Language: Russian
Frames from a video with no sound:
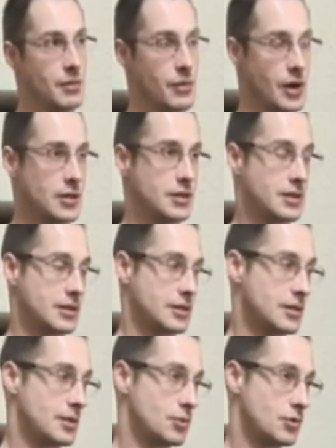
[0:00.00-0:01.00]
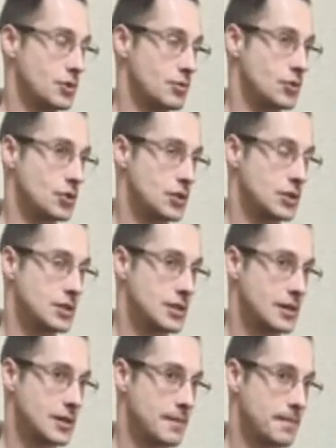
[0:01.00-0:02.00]
Брать, э, допустим, с
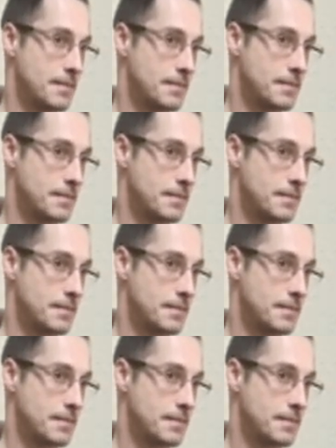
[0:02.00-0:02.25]
чисто